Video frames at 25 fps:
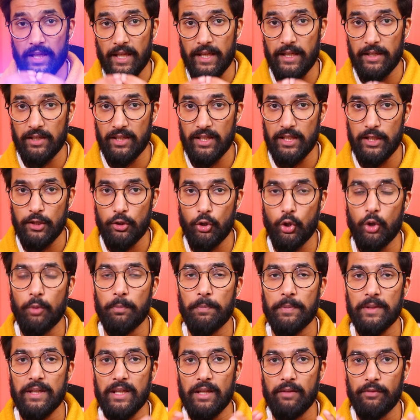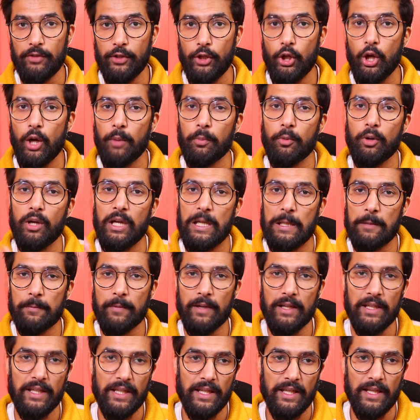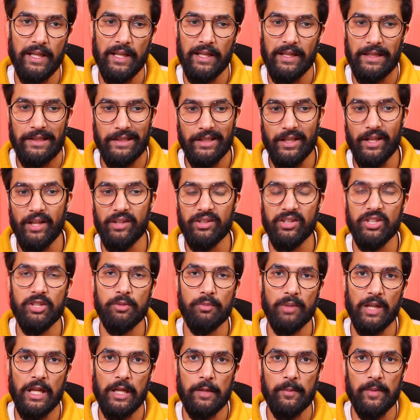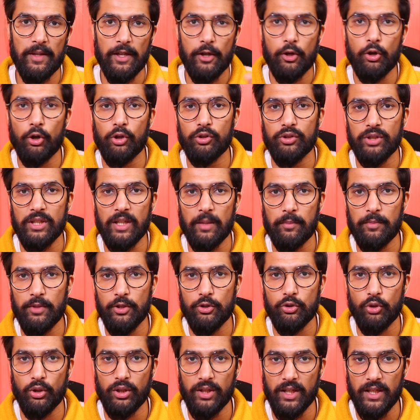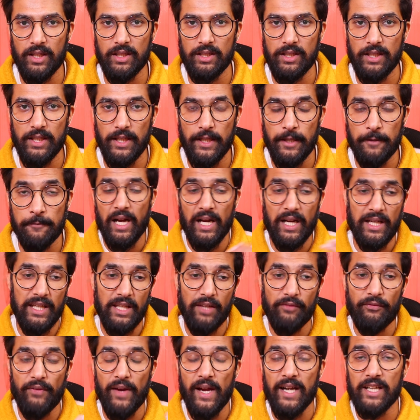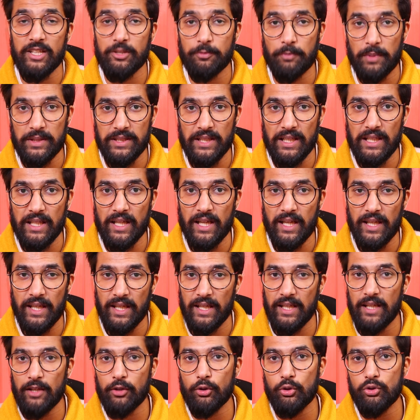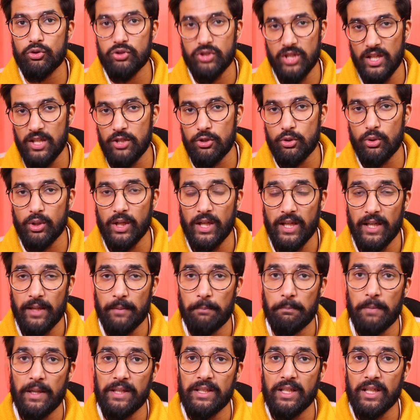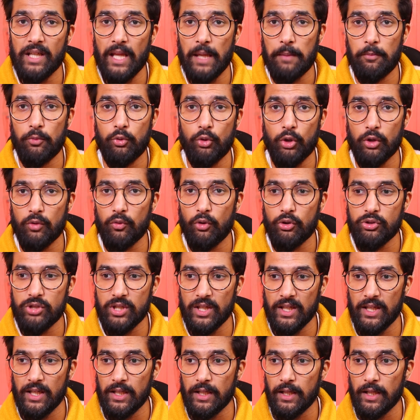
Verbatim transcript: बट आई रियली होप ये वीडियो आपको हेल्प करेगी ये डिसीजन बनाने में कि कौन सी कंपनी ज्वाइन करनी है अगर ये फैक्ट्स बदल गए हैं या कुछ चेंज हो गए हैं बाय द टाइम यू आर वॉचिंग